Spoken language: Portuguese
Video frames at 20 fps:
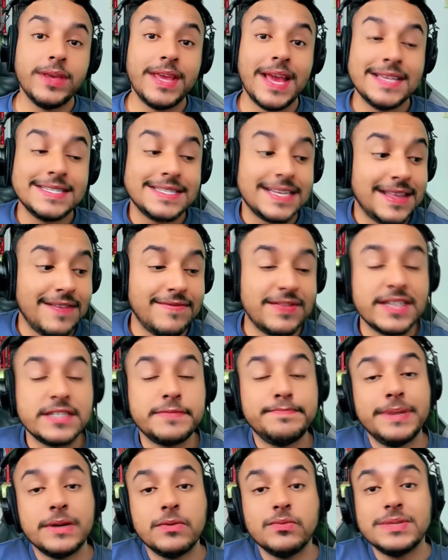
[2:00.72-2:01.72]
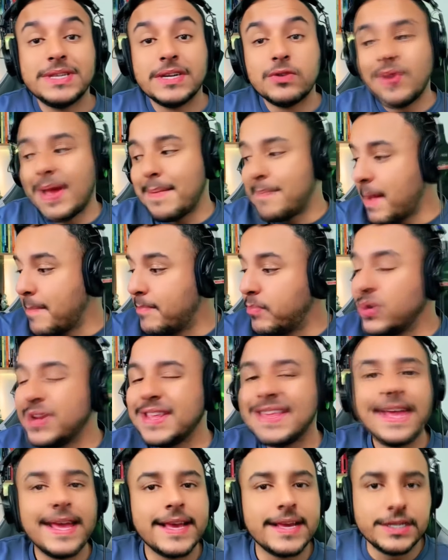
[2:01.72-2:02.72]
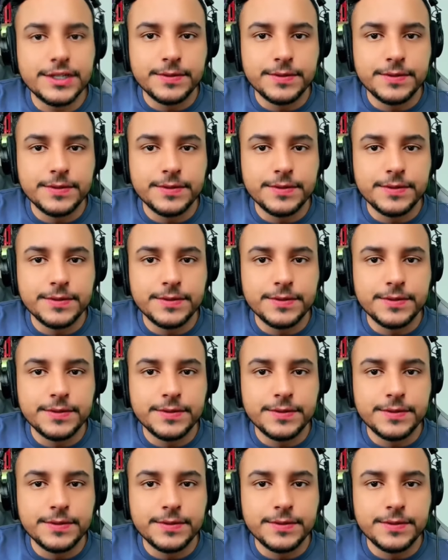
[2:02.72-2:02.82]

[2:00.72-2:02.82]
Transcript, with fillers: e aí você deve estar tá se perguntando, ué, mas por que que